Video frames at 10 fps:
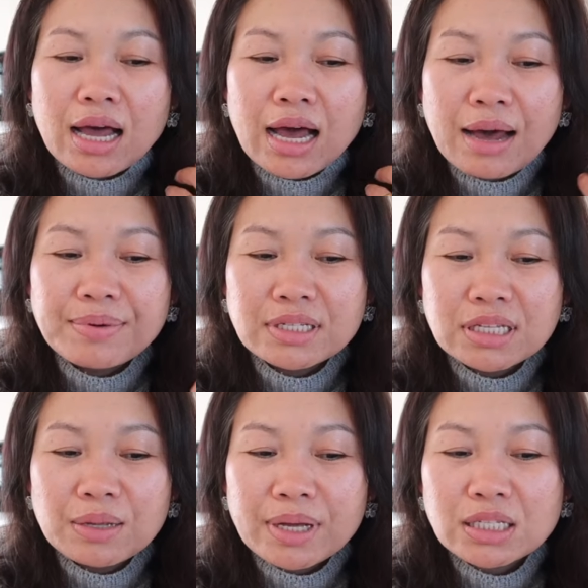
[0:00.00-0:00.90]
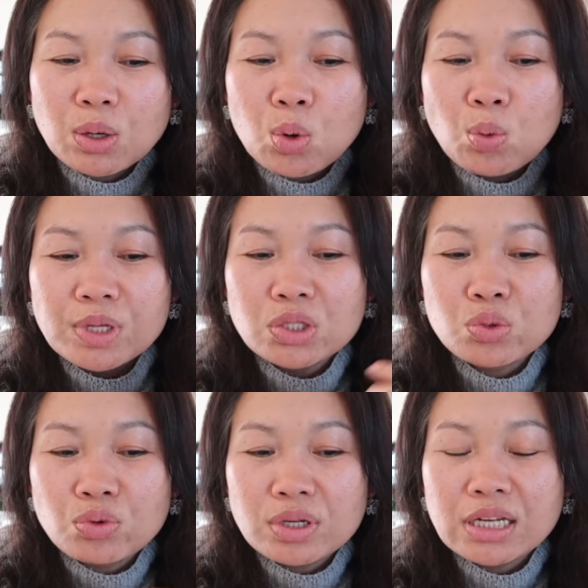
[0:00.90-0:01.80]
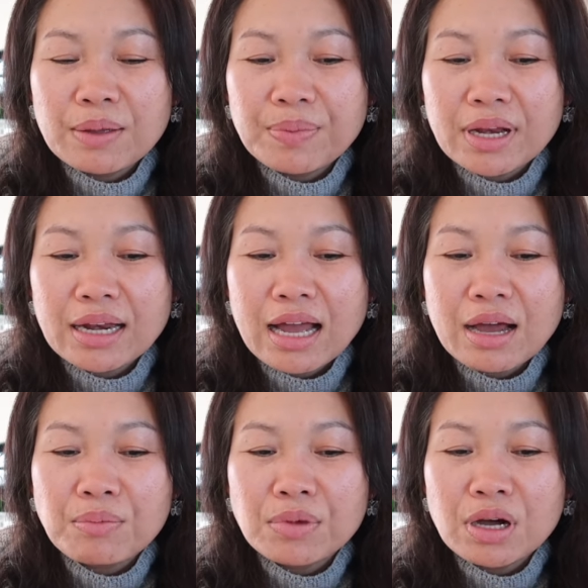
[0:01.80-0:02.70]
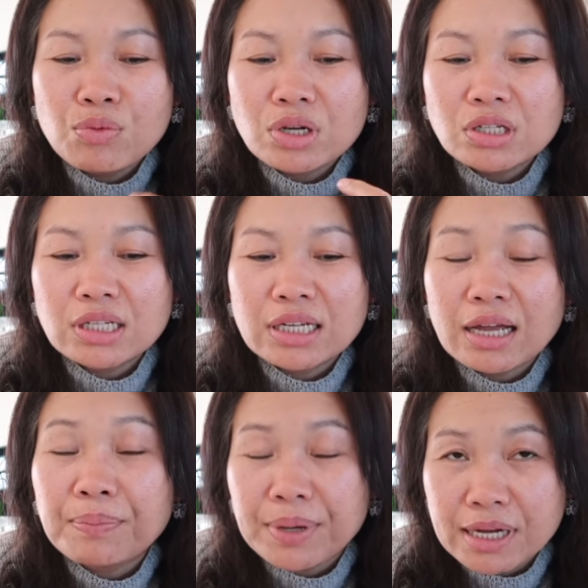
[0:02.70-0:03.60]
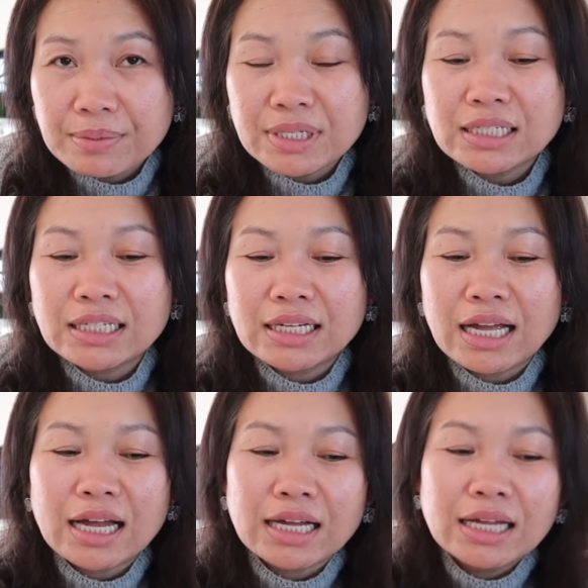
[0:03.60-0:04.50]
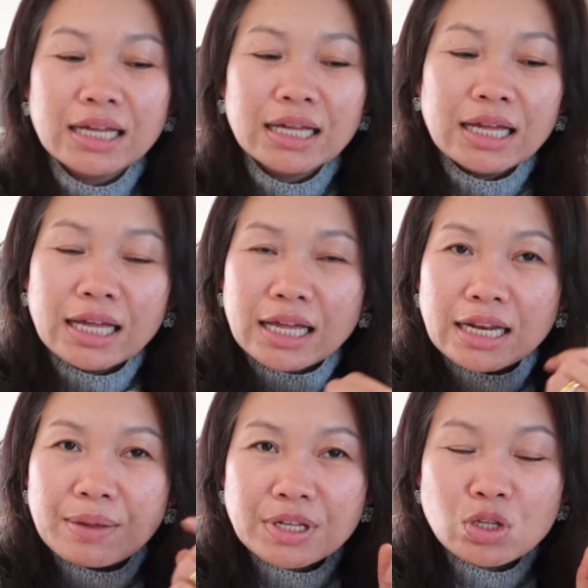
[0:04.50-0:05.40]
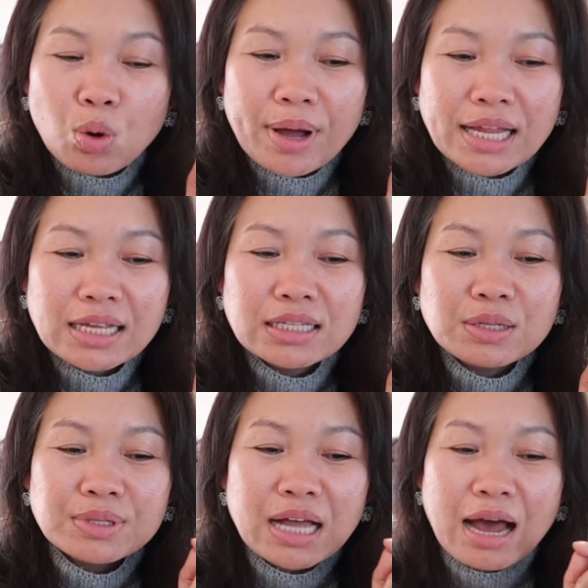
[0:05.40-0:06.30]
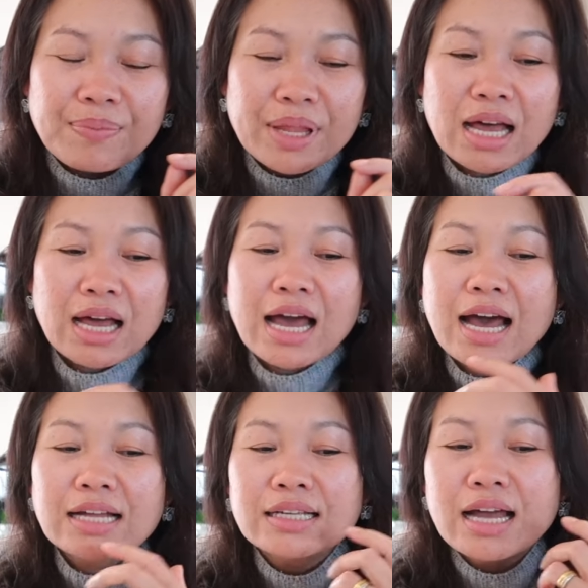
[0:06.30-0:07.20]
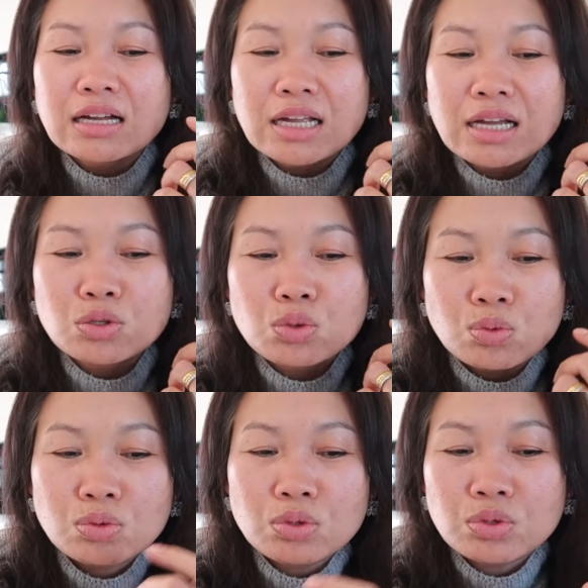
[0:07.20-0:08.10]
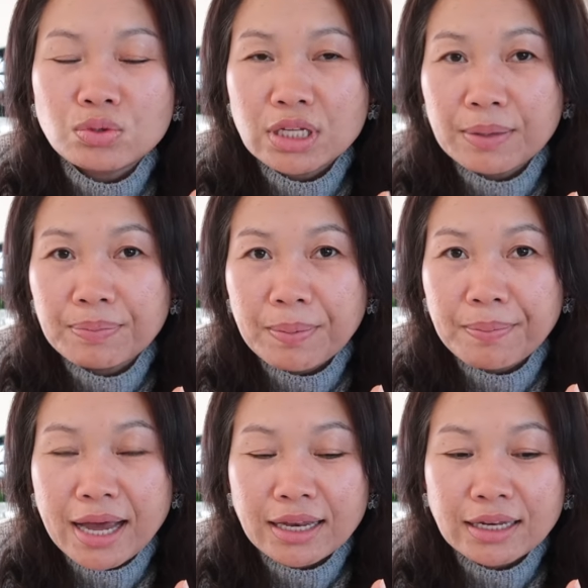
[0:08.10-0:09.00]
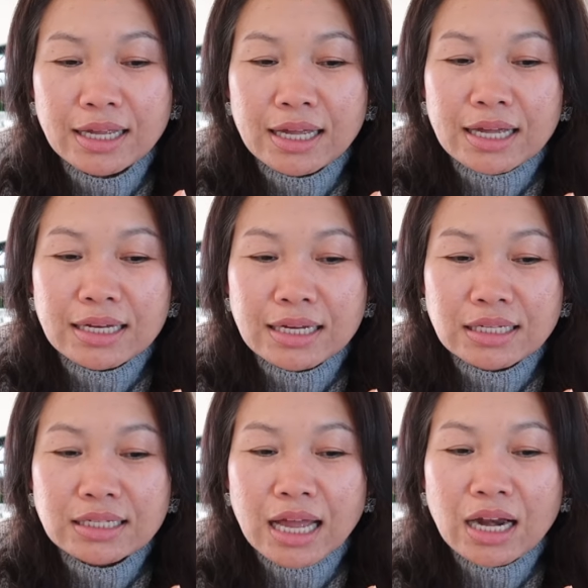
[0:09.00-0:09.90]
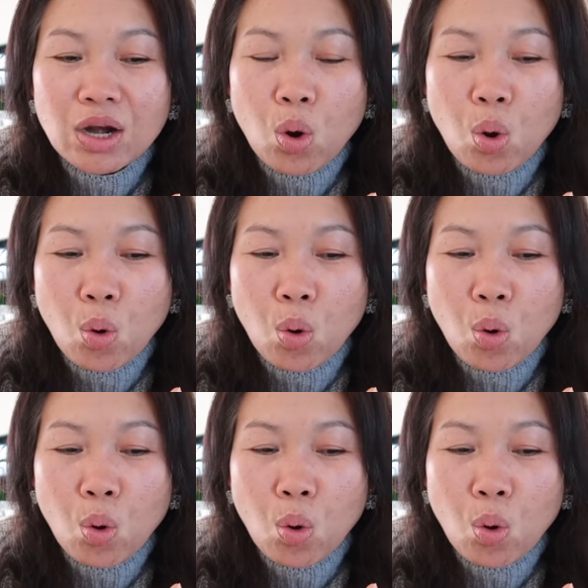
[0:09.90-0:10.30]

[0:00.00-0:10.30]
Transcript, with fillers: ค่าภาษีประกันสังคมที่สูงขึ้นในปีหน้าเมื่อวงเงินนี้เพิ่มขึ้นนะคะในปี 2023 นะคะ ค่าจ้างเนี่ยสูงสุดอยู่ที่ประมาณ 1 6